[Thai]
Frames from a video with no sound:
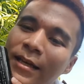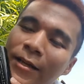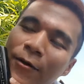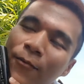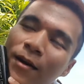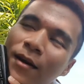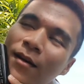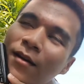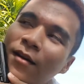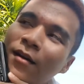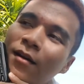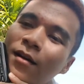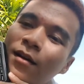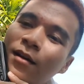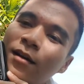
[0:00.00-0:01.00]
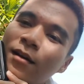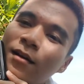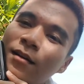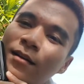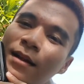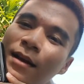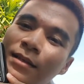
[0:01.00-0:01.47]
ตได้ว่า
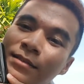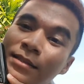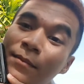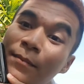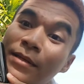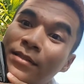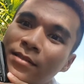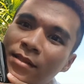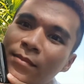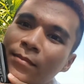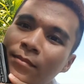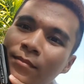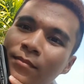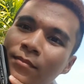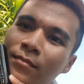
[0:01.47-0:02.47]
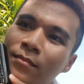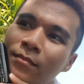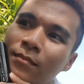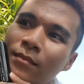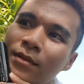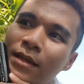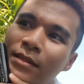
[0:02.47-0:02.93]
นางจะไม่ซึม
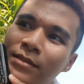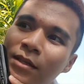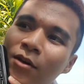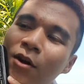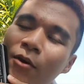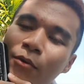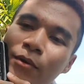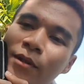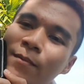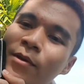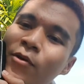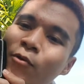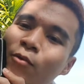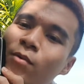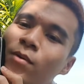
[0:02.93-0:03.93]
นางจะเกาะอยู่ที่ผิว